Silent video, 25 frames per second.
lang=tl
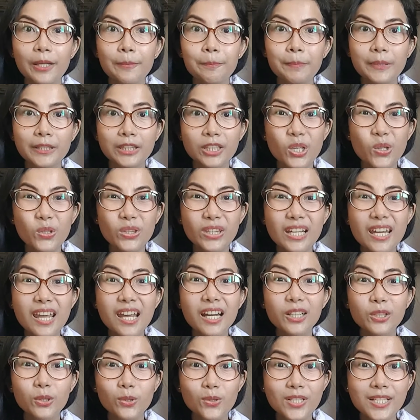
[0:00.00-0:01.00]
Ayan, pati yung
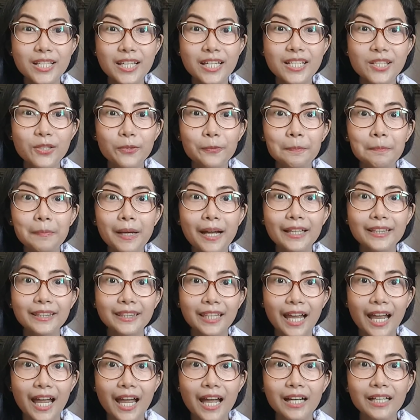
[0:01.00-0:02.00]
diagnostics ng
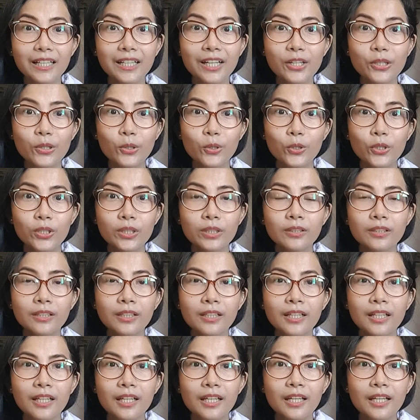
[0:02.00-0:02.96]
bata ngayon,